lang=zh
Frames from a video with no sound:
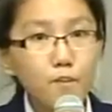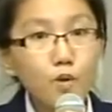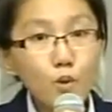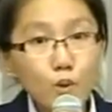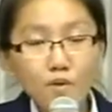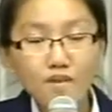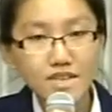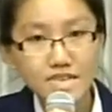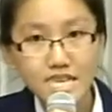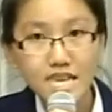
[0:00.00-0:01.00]
不顾
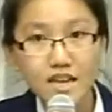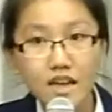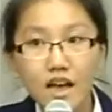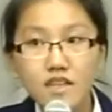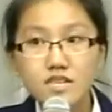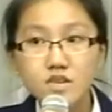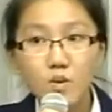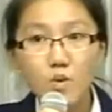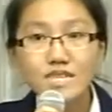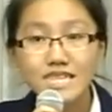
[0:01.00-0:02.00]
人情、只
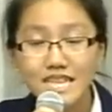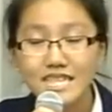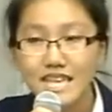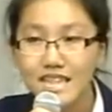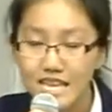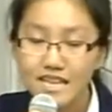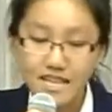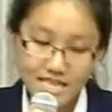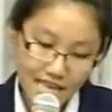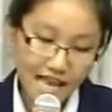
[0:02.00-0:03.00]
顾经济利益
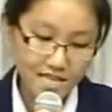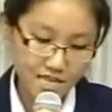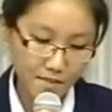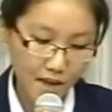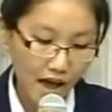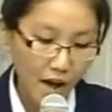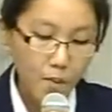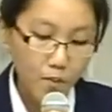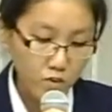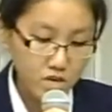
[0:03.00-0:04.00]
的价值吗？
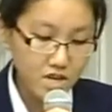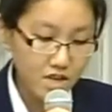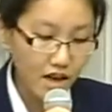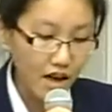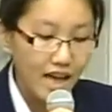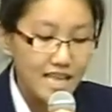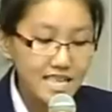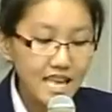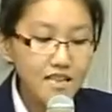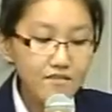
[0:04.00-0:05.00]
不是的。
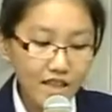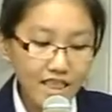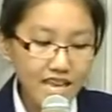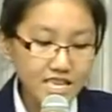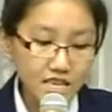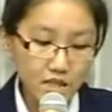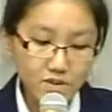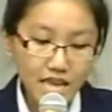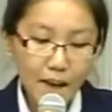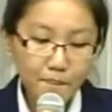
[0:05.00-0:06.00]
既然人类只
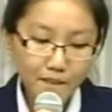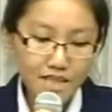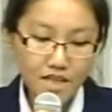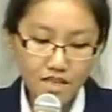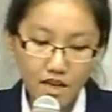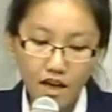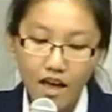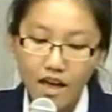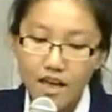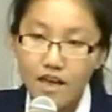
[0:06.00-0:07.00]
留下冰冷的、
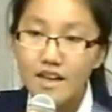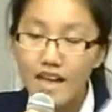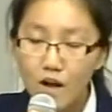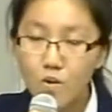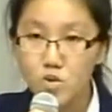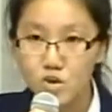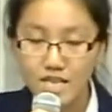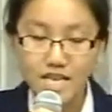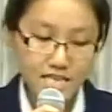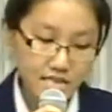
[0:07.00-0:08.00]
干枯水
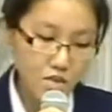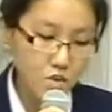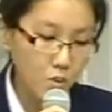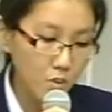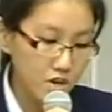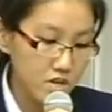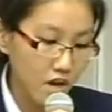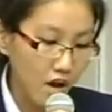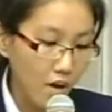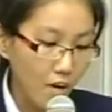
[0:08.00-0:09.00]
泥的建筑物的
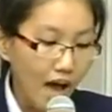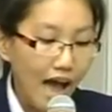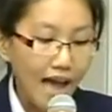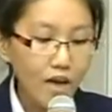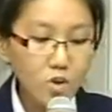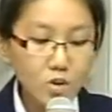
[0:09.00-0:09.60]
时候，还有